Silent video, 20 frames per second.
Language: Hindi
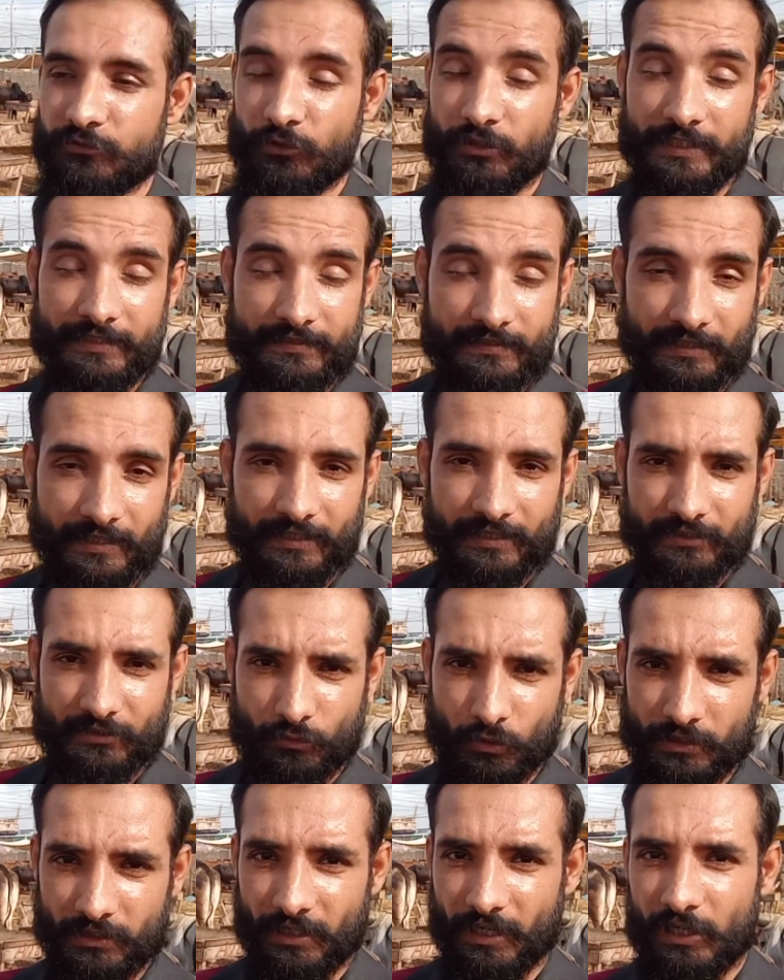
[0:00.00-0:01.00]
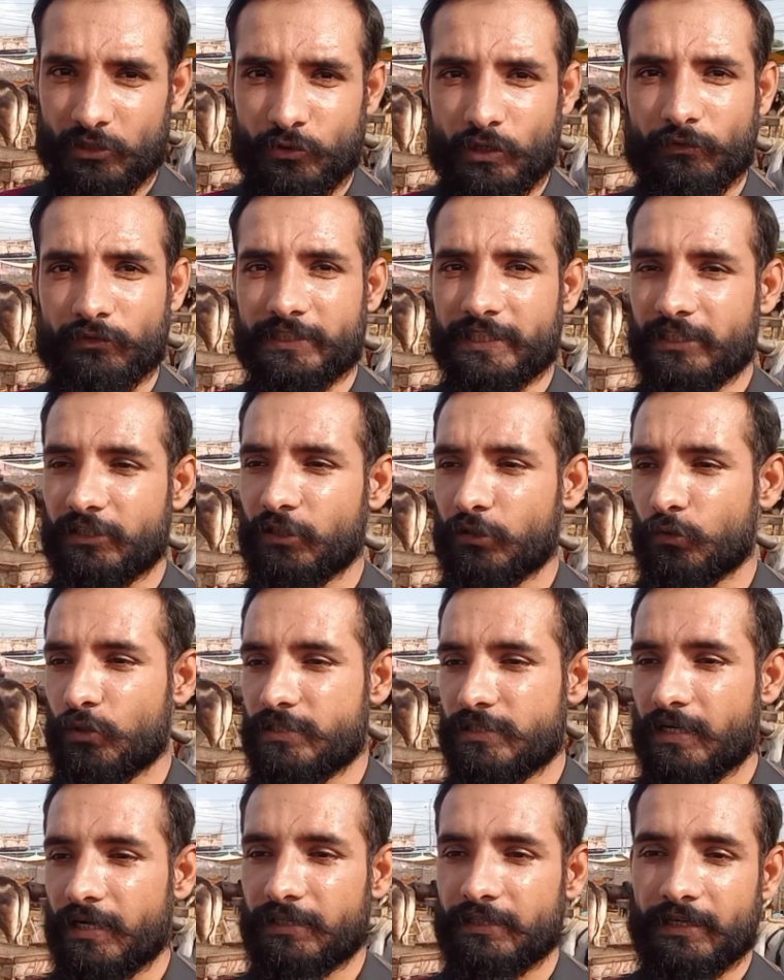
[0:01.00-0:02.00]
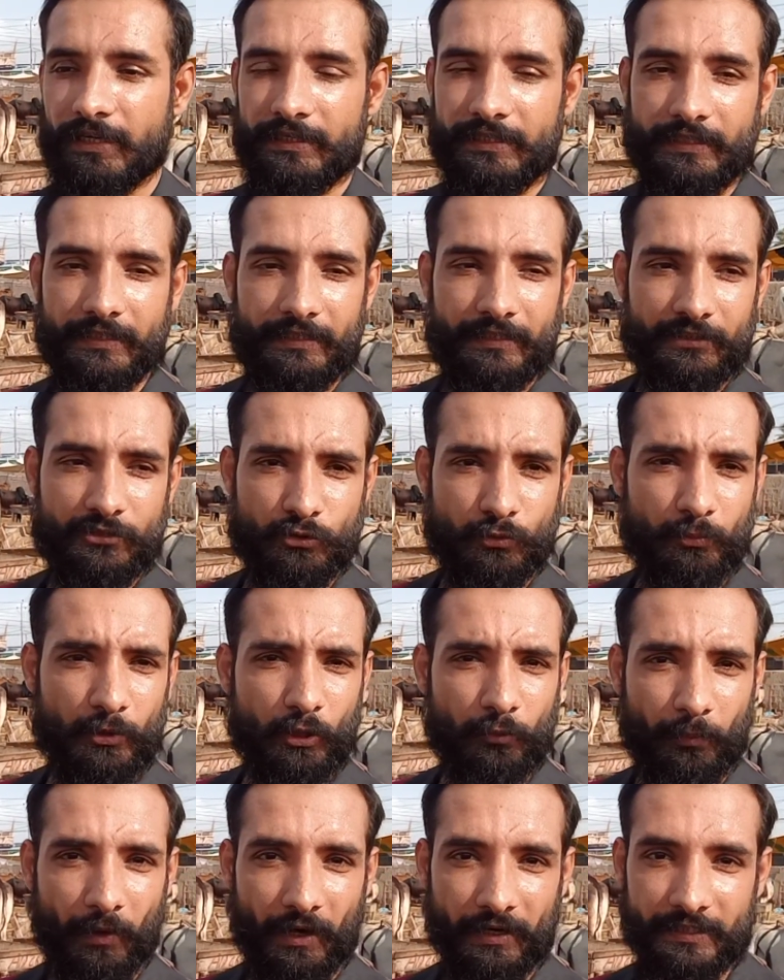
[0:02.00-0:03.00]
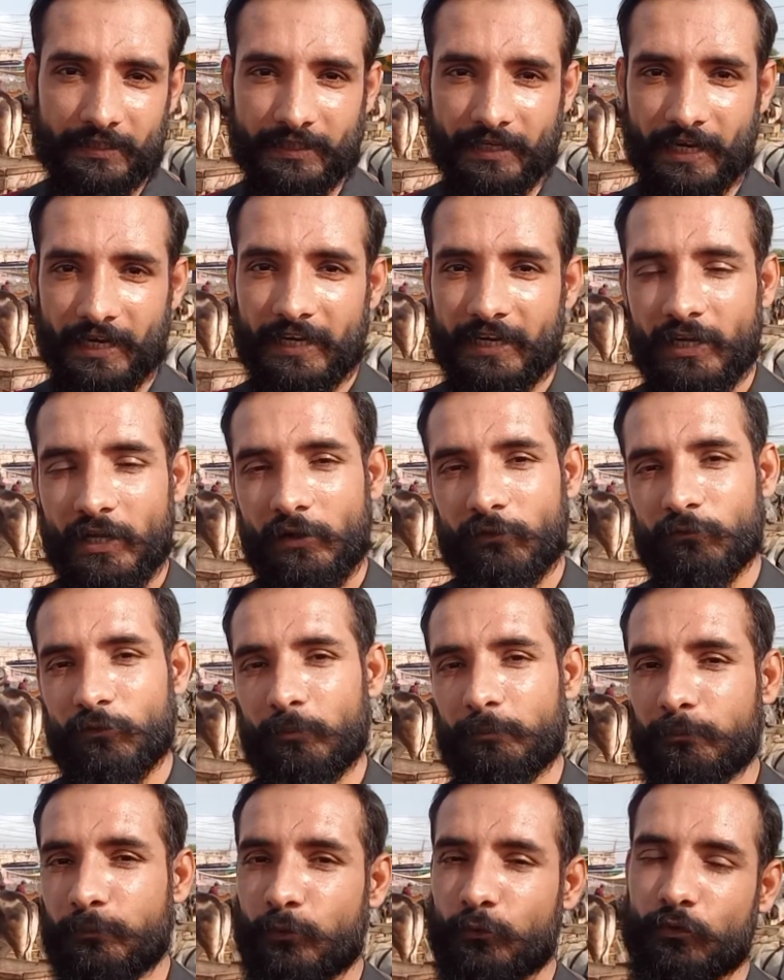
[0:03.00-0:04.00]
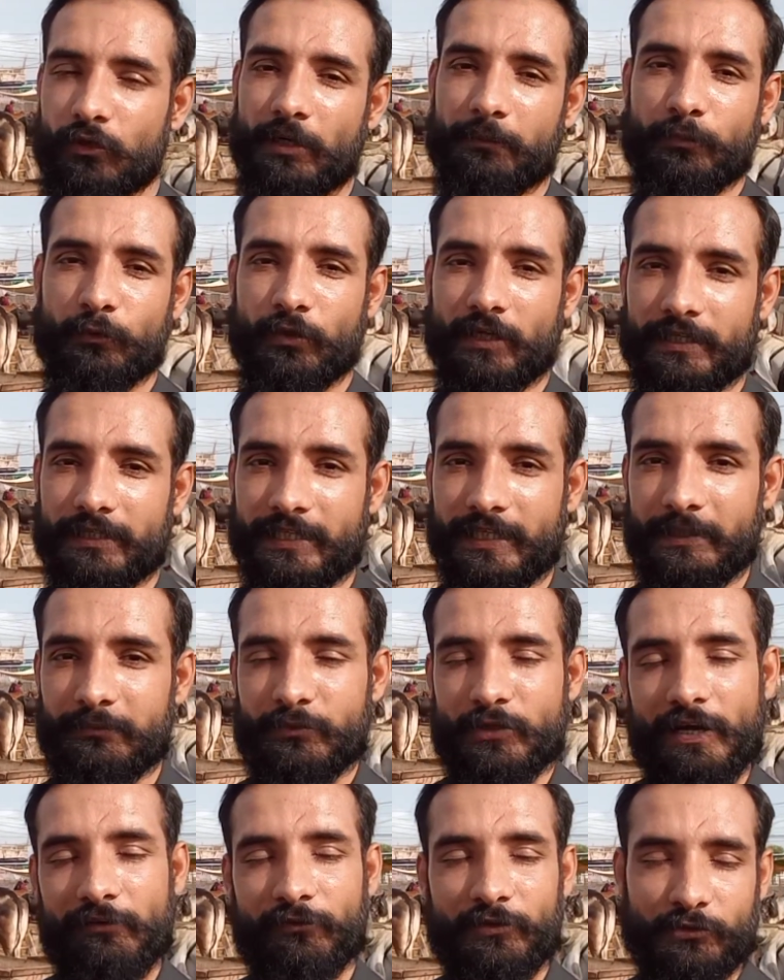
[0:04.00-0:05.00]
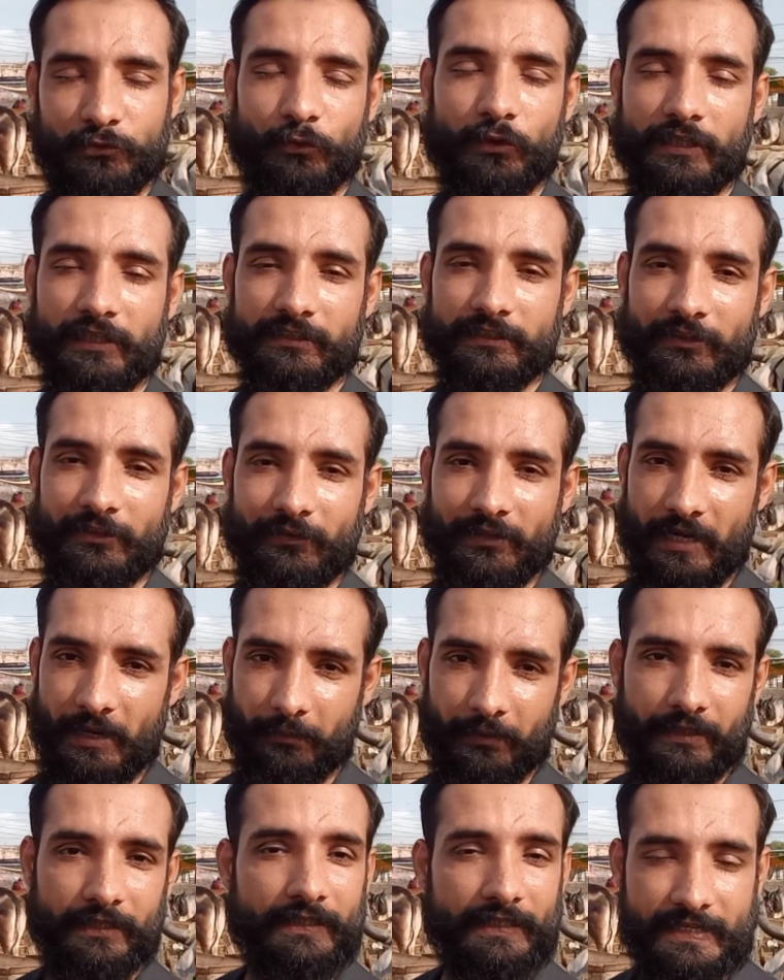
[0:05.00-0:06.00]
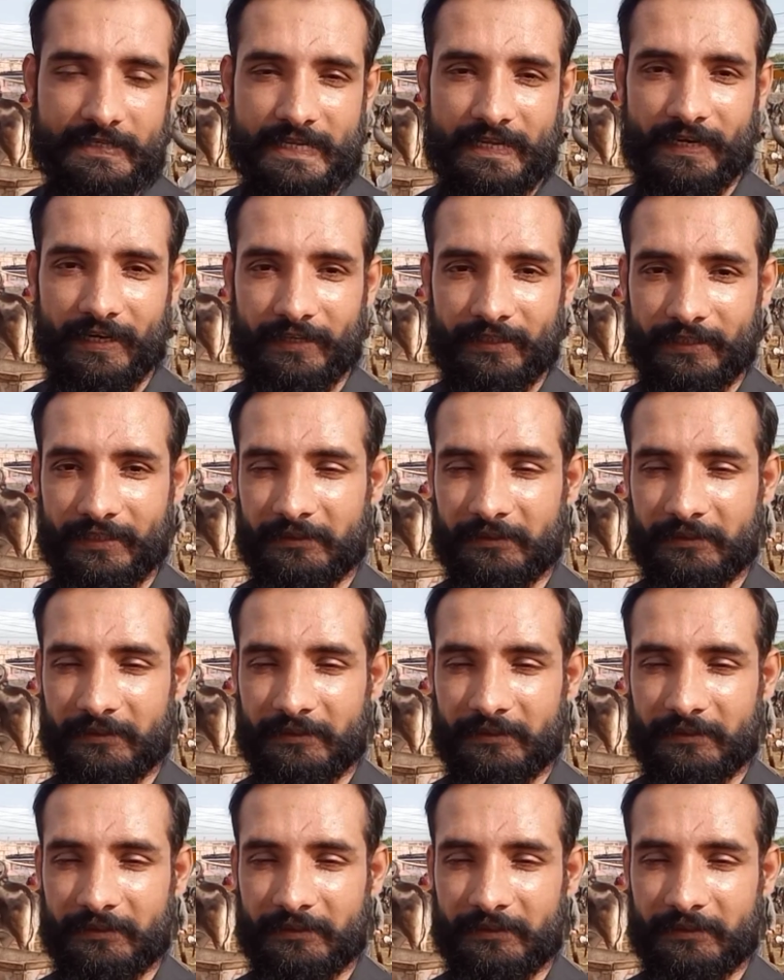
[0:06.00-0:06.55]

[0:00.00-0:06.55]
जो इस तरह की सूरत हाल जो है वो देखने को नज़र आई है कि जो व्यापारी है वो पूरा पूरा गेम जो है वसूल करते हुए यहाँ पे नज़र आए